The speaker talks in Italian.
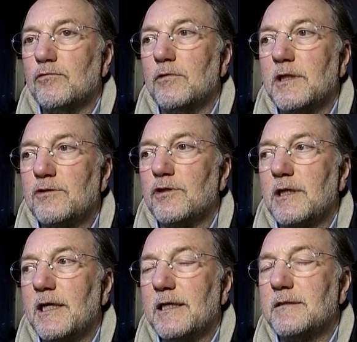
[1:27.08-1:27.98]
sulle
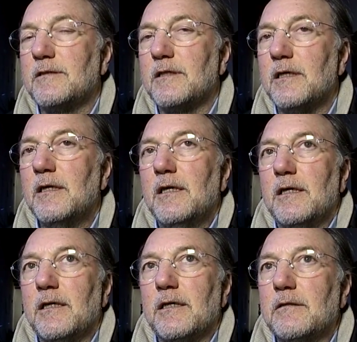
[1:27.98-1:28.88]
eccellenze
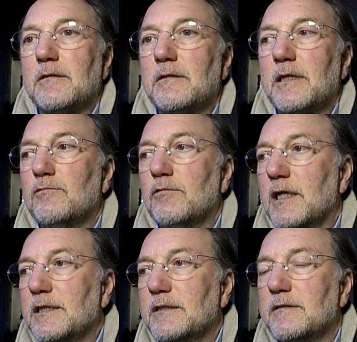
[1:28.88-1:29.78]
eh,
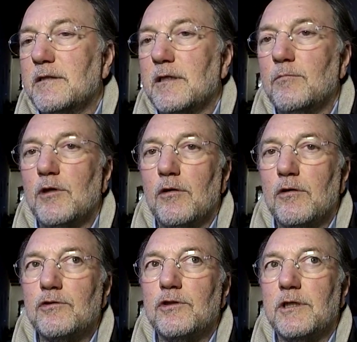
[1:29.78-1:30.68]
naturalistiche,
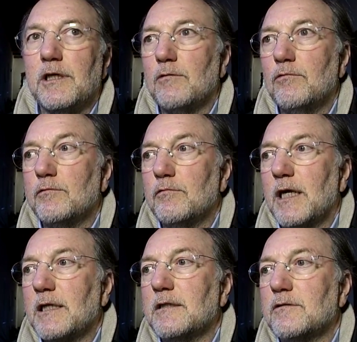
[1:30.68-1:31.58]
biologiche e
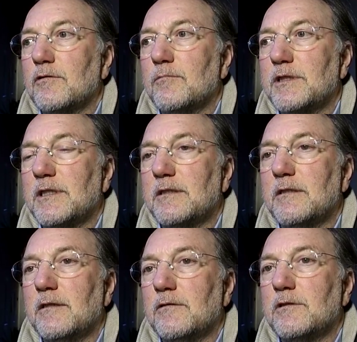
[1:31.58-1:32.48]
culturali che sono presenti
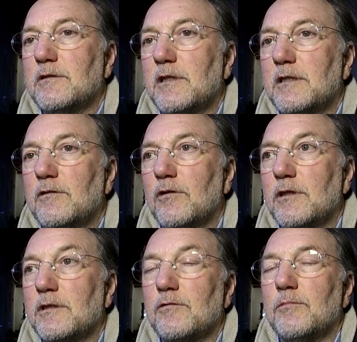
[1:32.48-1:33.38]
nel nostro nostri
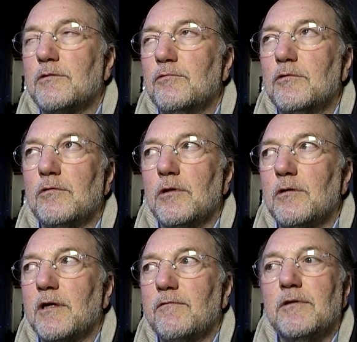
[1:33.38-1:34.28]
territori e soprattutto
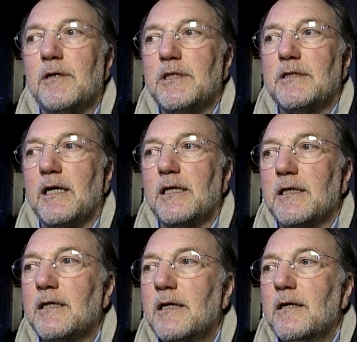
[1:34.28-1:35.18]
quello che è
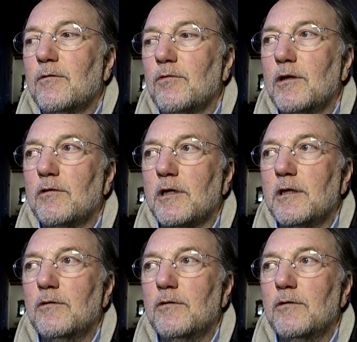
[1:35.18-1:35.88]
fondamentale, quello che